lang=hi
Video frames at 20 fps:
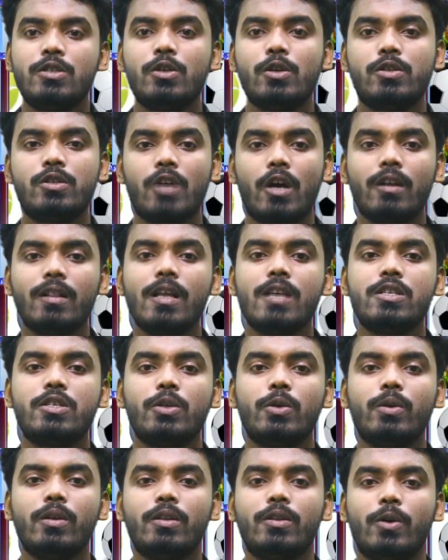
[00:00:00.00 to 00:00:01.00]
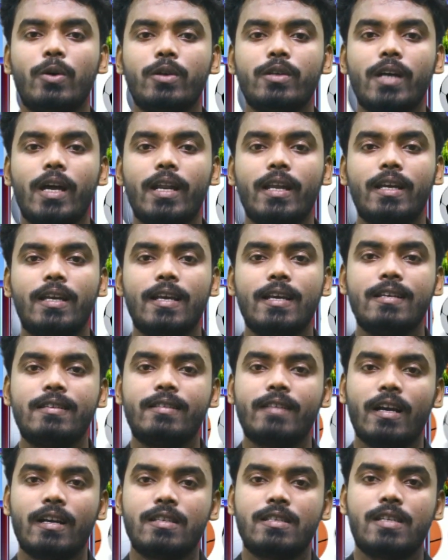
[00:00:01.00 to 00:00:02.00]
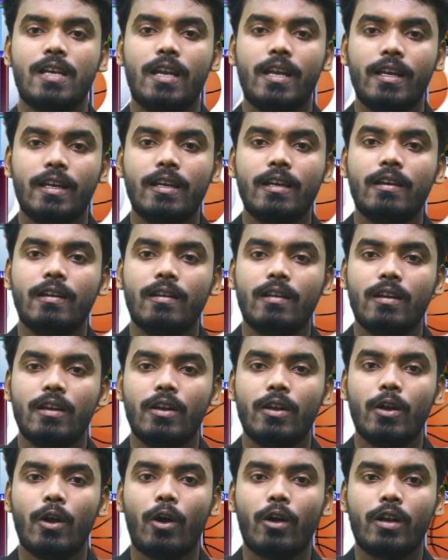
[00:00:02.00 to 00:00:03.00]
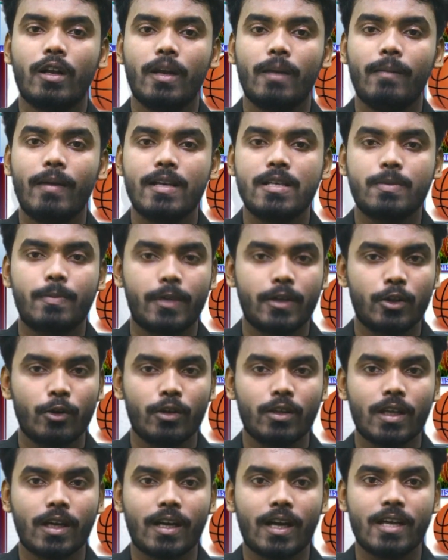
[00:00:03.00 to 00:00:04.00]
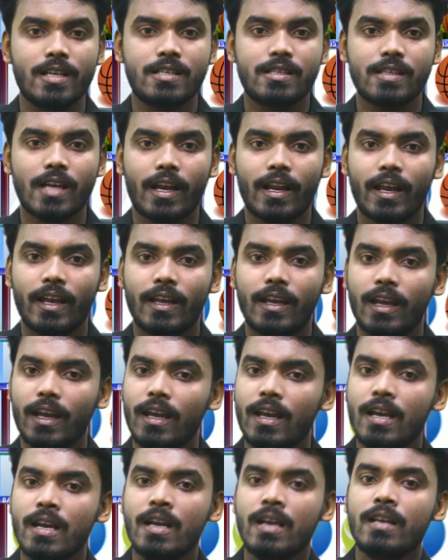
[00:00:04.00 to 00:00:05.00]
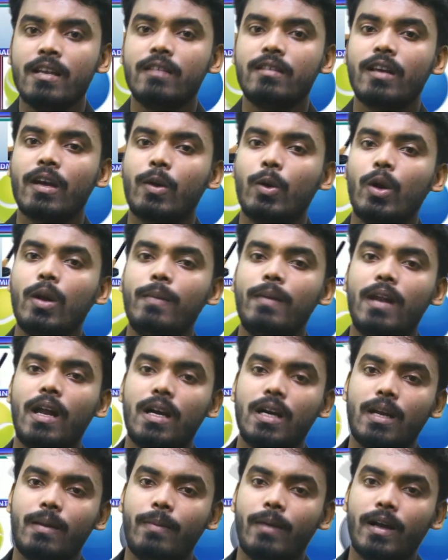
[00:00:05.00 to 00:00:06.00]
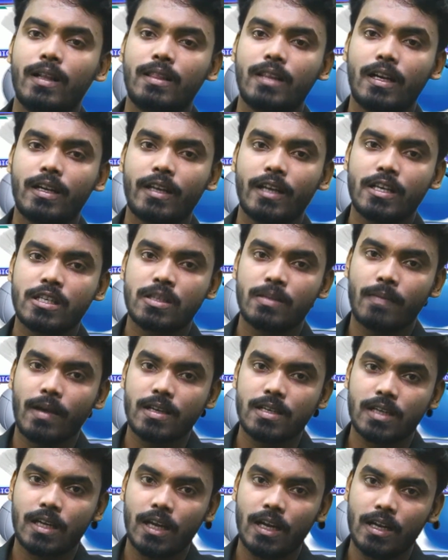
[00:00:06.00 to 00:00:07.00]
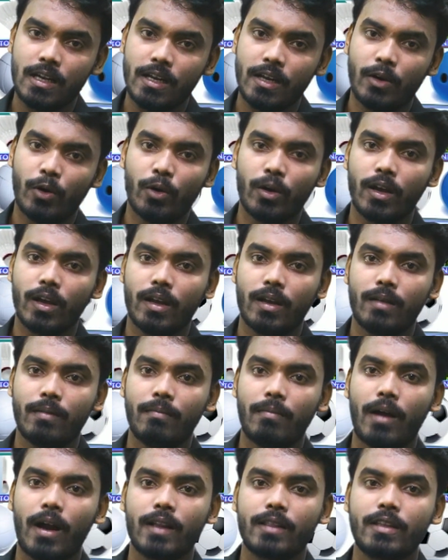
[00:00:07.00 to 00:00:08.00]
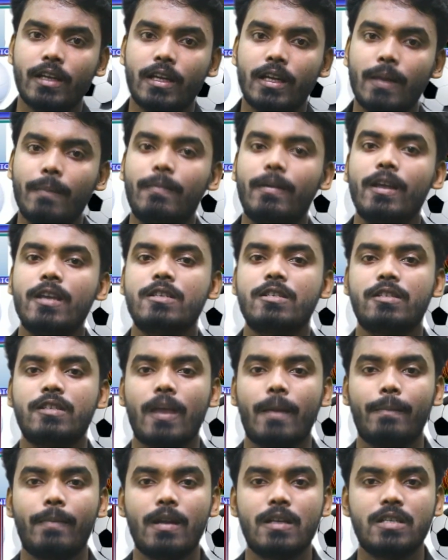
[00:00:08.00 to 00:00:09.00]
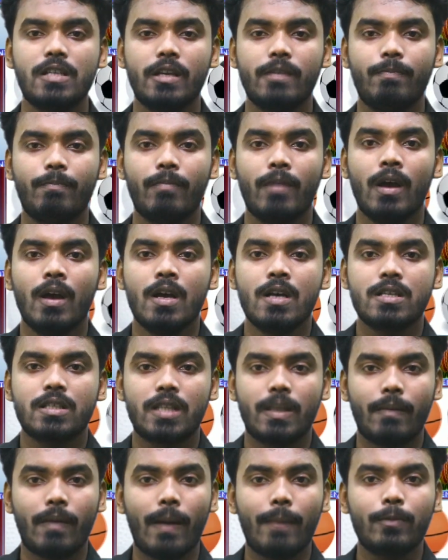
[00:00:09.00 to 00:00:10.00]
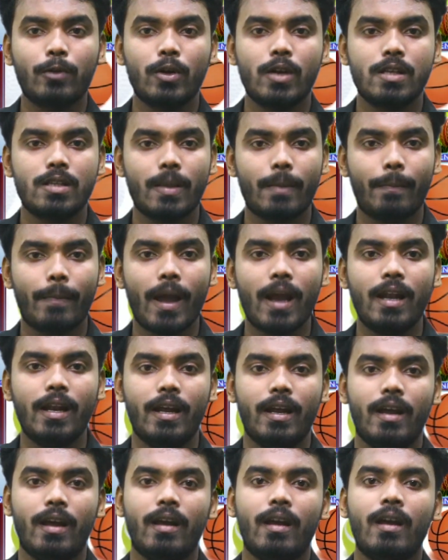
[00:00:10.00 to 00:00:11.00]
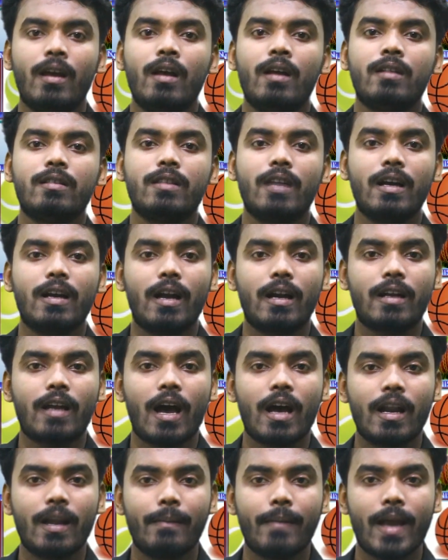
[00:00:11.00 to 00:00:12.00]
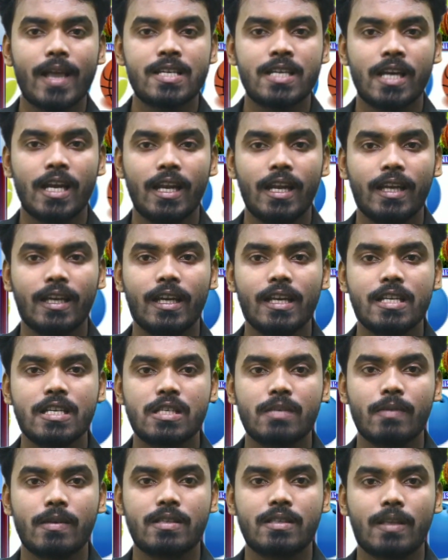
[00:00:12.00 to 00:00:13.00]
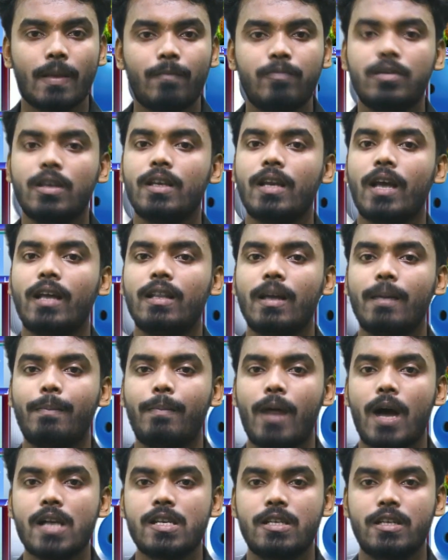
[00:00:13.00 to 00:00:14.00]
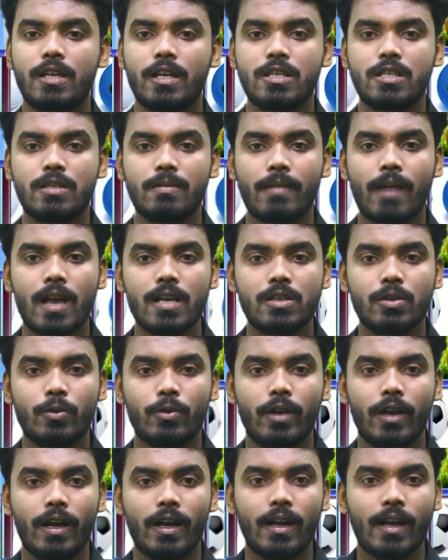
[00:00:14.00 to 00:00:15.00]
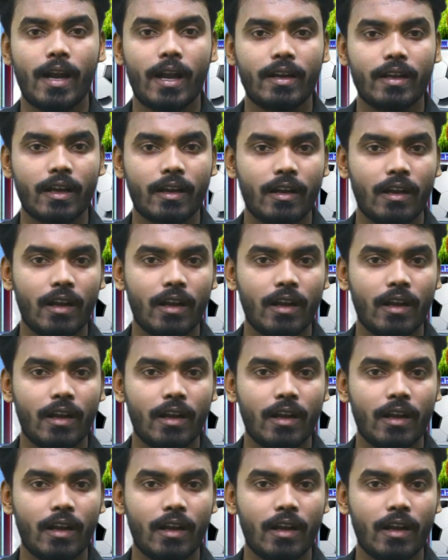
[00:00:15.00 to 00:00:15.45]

जो 14 जून 2021 तक चलेगी नौ टीमें इस प्रतियोगिता का हिस्सा रहेगी जिसे कुल मिलाकर बहत्तर टेस्ट मैच खेलने होंगे भारतीय टीम टेस्ट चैंपियनशिप समाप्त होने से पहले तक 18 मैच खेलेगी जिसमें सबसे ज्यादा पांच टेस्ट मैच उन्हें इंग्लैंड के